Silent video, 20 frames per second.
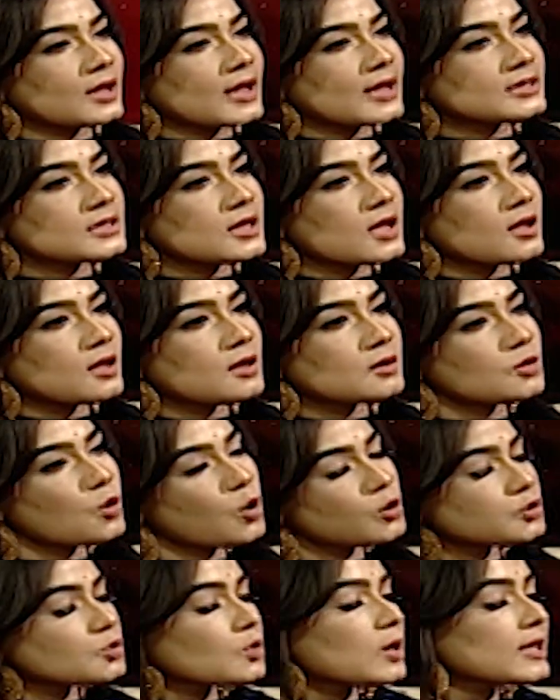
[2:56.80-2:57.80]
এটা
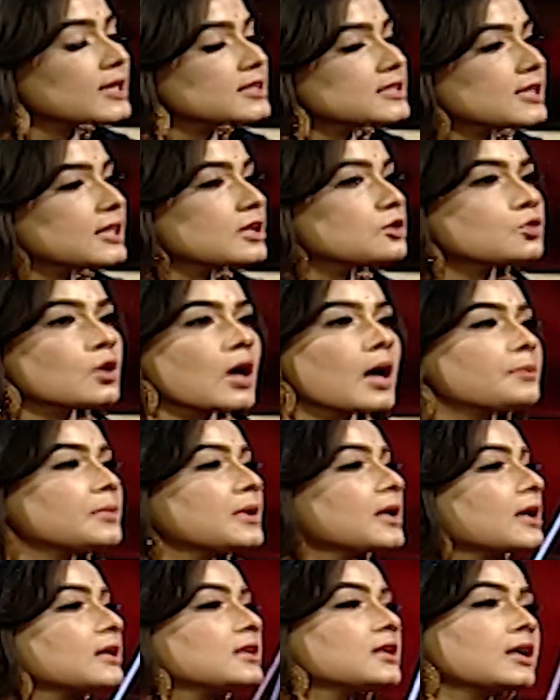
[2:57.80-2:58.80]
কষ্ট লেগেছে কিন্তু
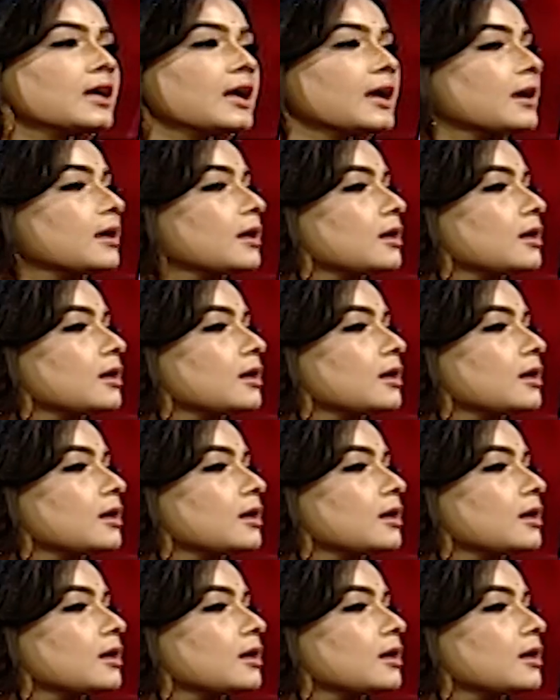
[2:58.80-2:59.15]
আমি এটাকে